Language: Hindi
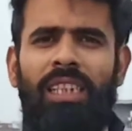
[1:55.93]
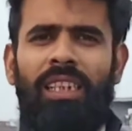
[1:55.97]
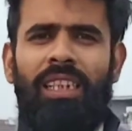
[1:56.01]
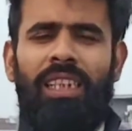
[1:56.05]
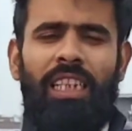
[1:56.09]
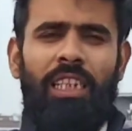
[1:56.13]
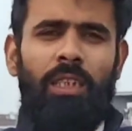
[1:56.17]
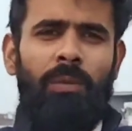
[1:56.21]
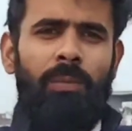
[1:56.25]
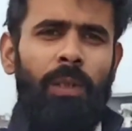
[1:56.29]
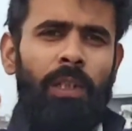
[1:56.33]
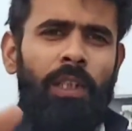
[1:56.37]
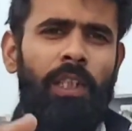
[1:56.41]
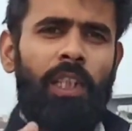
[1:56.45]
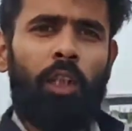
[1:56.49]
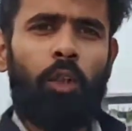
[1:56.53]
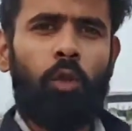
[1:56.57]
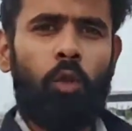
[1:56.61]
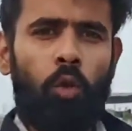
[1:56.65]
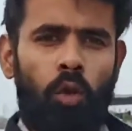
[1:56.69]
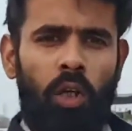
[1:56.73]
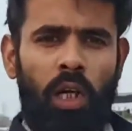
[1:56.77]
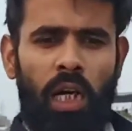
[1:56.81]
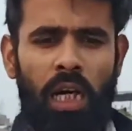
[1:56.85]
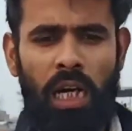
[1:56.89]
क्लियरेंस भी ठीक
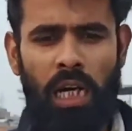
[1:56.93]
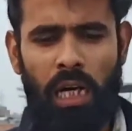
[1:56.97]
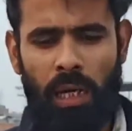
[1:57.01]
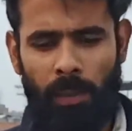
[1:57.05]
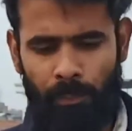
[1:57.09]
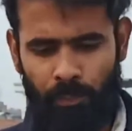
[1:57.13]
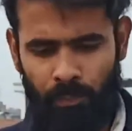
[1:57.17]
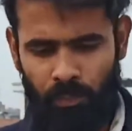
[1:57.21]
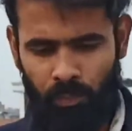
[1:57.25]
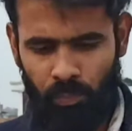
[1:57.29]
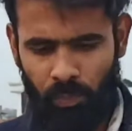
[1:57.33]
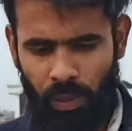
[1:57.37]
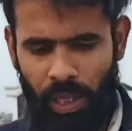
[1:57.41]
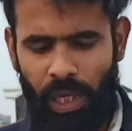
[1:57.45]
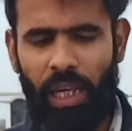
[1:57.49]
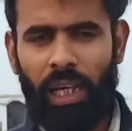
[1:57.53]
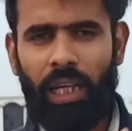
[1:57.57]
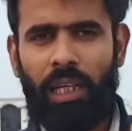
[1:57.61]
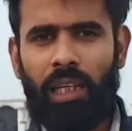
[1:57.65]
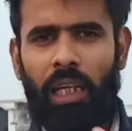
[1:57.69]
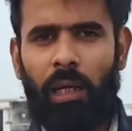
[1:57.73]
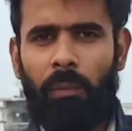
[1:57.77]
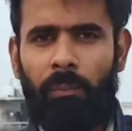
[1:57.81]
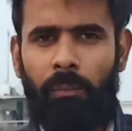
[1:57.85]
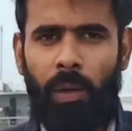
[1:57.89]
होगा मैं
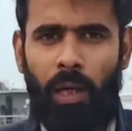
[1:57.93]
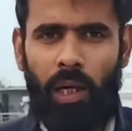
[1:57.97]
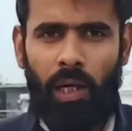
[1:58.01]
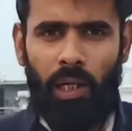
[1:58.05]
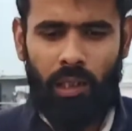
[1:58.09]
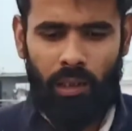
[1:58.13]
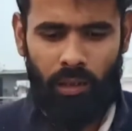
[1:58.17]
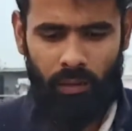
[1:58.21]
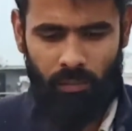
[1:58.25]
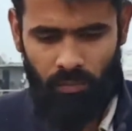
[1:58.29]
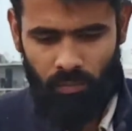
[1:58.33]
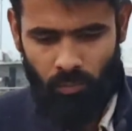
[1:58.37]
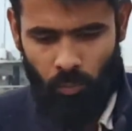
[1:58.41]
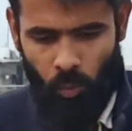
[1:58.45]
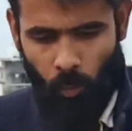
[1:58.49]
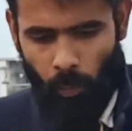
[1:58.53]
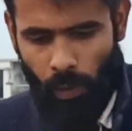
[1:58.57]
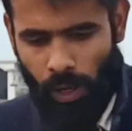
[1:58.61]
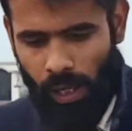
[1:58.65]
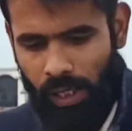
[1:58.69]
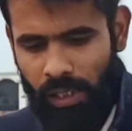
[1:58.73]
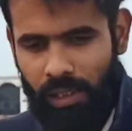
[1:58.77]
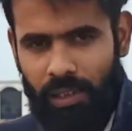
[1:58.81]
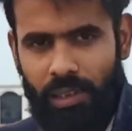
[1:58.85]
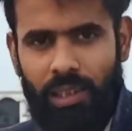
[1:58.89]
लगभग
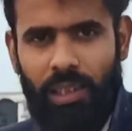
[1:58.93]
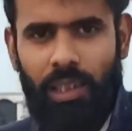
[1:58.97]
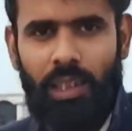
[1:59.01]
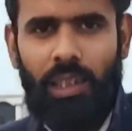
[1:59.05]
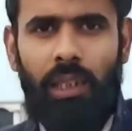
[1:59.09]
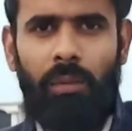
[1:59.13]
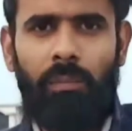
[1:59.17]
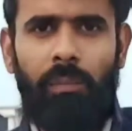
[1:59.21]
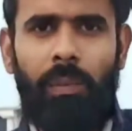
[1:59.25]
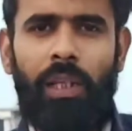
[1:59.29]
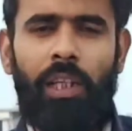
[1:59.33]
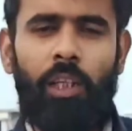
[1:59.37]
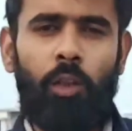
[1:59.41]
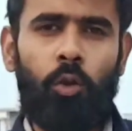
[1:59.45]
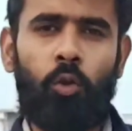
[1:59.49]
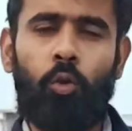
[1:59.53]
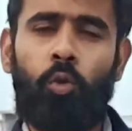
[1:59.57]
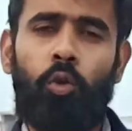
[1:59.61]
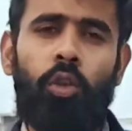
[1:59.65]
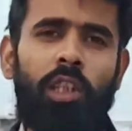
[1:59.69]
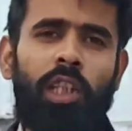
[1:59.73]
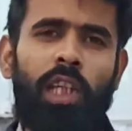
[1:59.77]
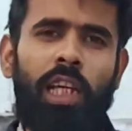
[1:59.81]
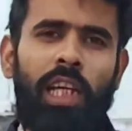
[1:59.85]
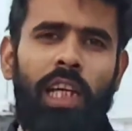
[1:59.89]
मोबाइल से मेरी
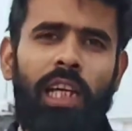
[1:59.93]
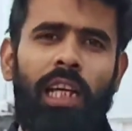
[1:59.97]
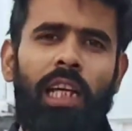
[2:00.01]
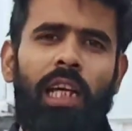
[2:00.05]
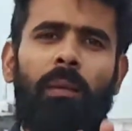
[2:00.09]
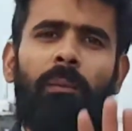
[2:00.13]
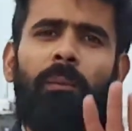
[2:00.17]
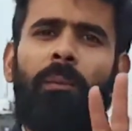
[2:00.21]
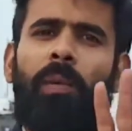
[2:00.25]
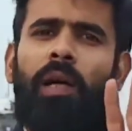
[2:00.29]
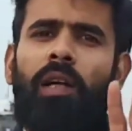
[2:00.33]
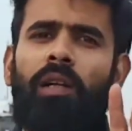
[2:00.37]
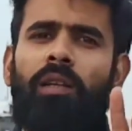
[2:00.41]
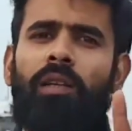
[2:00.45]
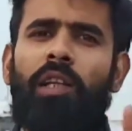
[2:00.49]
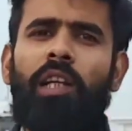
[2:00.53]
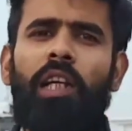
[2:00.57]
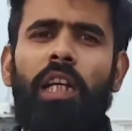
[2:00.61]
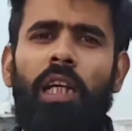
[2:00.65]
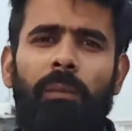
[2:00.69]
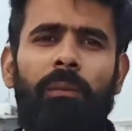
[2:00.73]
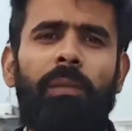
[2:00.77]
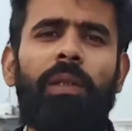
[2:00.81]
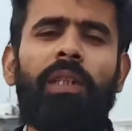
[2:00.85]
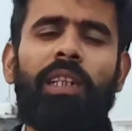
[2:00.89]
दूरी है लगभग
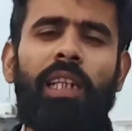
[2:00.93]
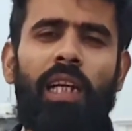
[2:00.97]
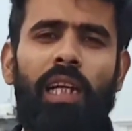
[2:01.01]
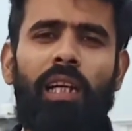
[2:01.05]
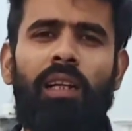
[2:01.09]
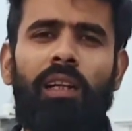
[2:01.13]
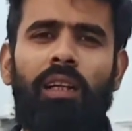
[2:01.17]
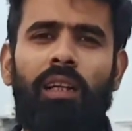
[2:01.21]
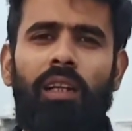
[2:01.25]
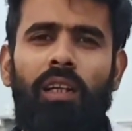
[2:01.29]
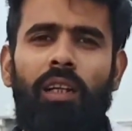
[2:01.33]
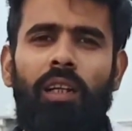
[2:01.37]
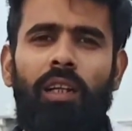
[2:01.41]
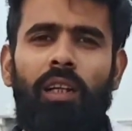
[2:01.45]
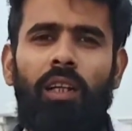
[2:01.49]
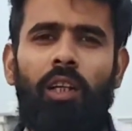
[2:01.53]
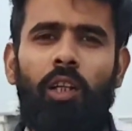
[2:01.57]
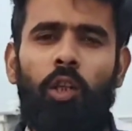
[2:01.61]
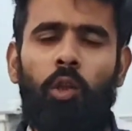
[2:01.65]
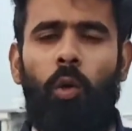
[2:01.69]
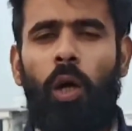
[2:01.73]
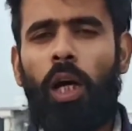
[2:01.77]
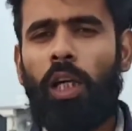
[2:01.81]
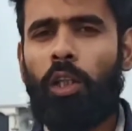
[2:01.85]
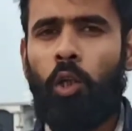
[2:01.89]
डेढ़ मीटर
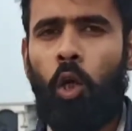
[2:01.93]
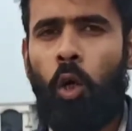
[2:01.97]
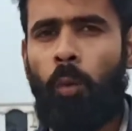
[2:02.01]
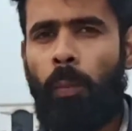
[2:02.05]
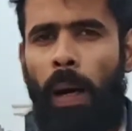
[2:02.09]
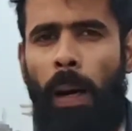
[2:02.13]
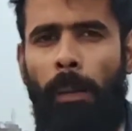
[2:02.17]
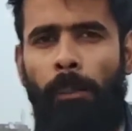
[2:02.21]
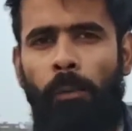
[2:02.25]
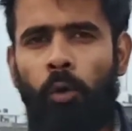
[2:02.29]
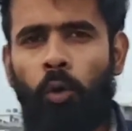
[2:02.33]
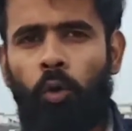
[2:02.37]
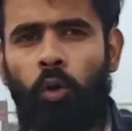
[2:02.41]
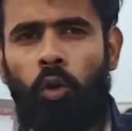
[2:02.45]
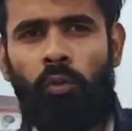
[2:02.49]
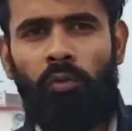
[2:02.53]
तो आई होप आप लोग